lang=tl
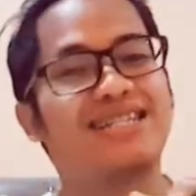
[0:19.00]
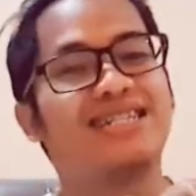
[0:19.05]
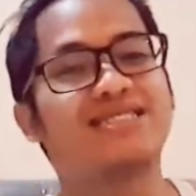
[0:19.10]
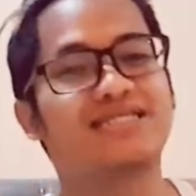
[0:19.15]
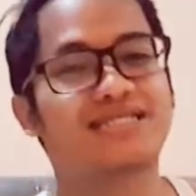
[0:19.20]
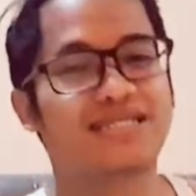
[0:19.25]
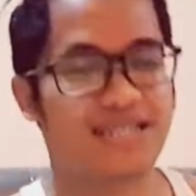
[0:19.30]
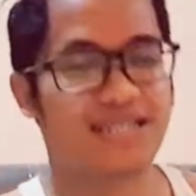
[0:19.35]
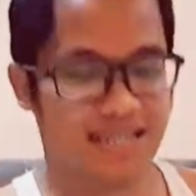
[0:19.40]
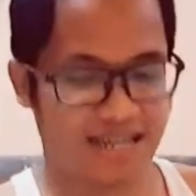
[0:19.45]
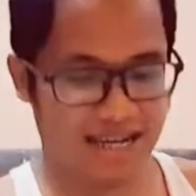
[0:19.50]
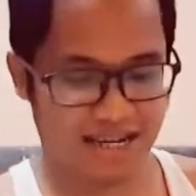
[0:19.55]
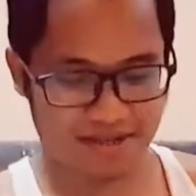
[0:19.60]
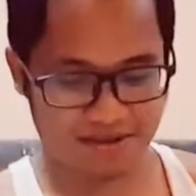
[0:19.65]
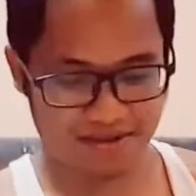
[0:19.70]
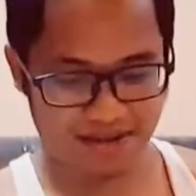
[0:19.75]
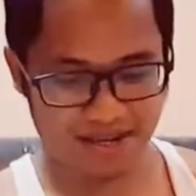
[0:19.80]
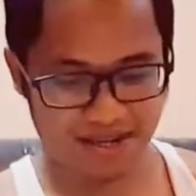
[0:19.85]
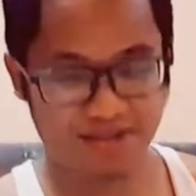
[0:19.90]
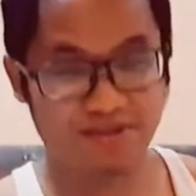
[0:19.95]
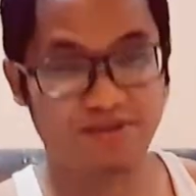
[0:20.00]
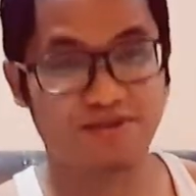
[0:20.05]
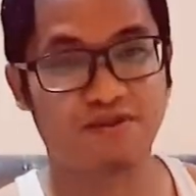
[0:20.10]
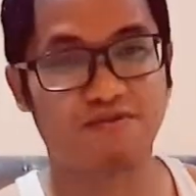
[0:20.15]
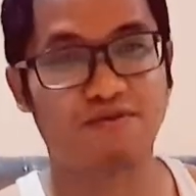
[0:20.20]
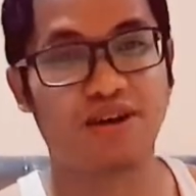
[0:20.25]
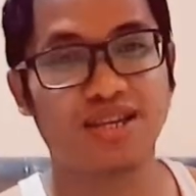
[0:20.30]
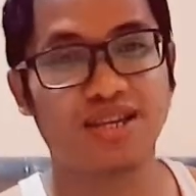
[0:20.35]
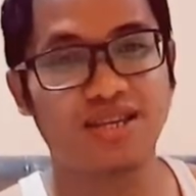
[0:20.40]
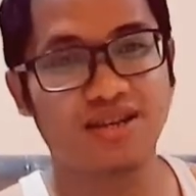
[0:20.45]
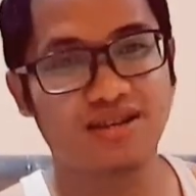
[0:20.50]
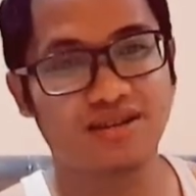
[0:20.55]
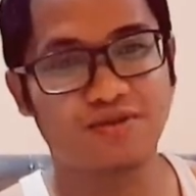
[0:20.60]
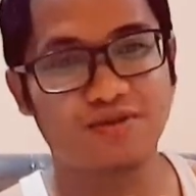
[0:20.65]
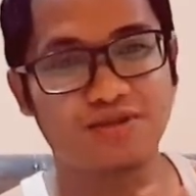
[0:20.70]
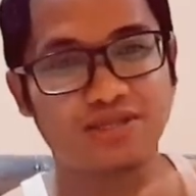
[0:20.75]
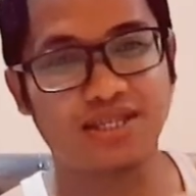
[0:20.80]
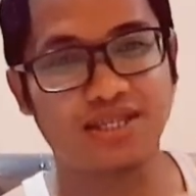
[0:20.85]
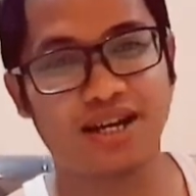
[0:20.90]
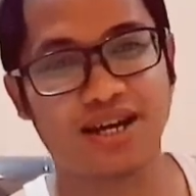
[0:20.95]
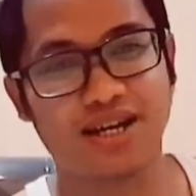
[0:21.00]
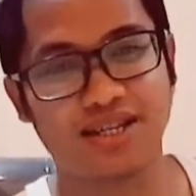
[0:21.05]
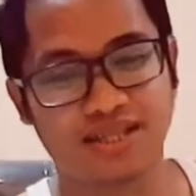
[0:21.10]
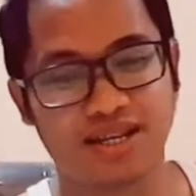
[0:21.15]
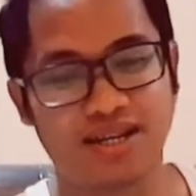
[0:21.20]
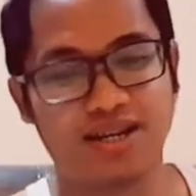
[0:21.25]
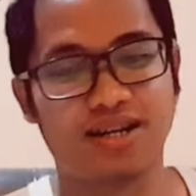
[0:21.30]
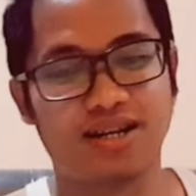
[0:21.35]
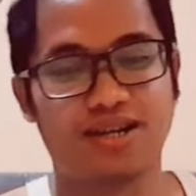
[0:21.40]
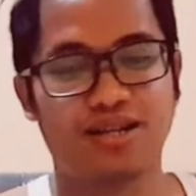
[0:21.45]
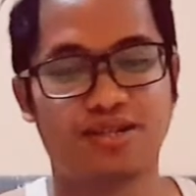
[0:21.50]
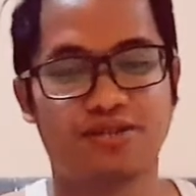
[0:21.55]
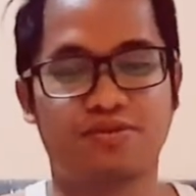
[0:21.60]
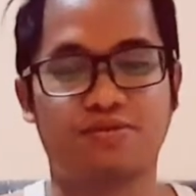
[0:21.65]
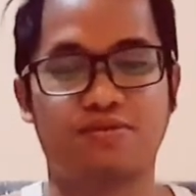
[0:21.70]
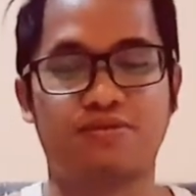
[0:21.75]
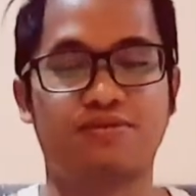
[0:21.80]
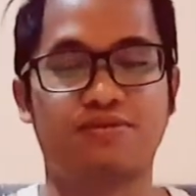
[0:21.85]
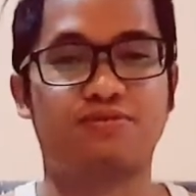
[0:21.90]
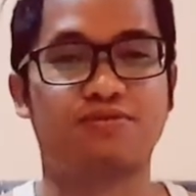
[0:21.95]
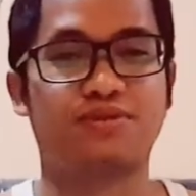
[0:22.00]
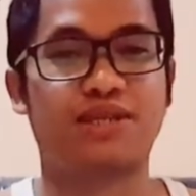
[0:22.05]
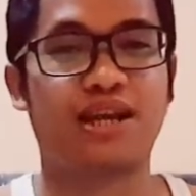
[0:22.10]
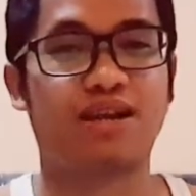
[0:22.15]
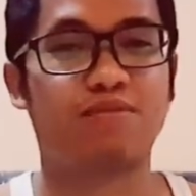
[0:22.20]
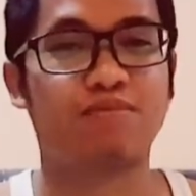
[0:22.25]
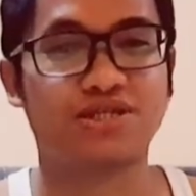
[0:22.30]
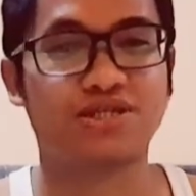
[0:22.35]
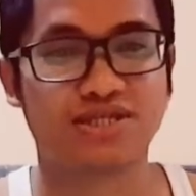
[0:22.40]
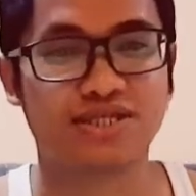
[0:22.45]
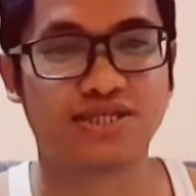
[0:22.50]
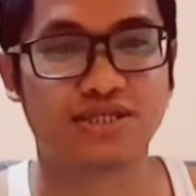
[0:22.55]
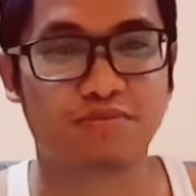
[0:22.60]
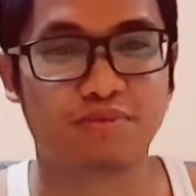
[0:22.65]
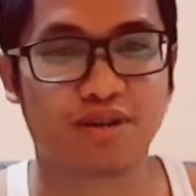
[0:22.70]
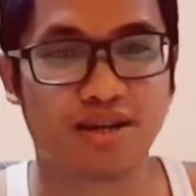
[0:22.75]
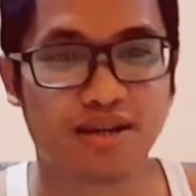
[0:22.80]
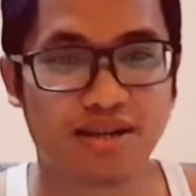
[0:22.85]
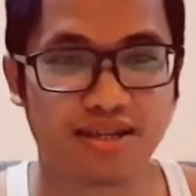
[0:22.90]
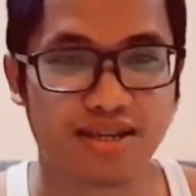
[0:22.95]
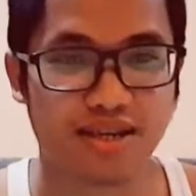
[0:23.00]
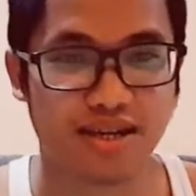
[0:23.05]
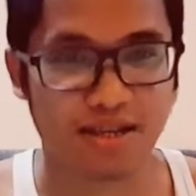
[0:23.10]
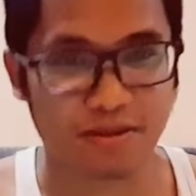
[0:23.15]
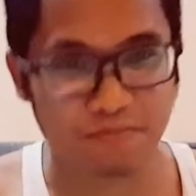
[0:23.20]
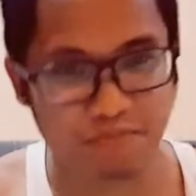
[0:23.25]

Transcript: Kasi ano na to, one year old na atang ano, nung nilabas siya sa market.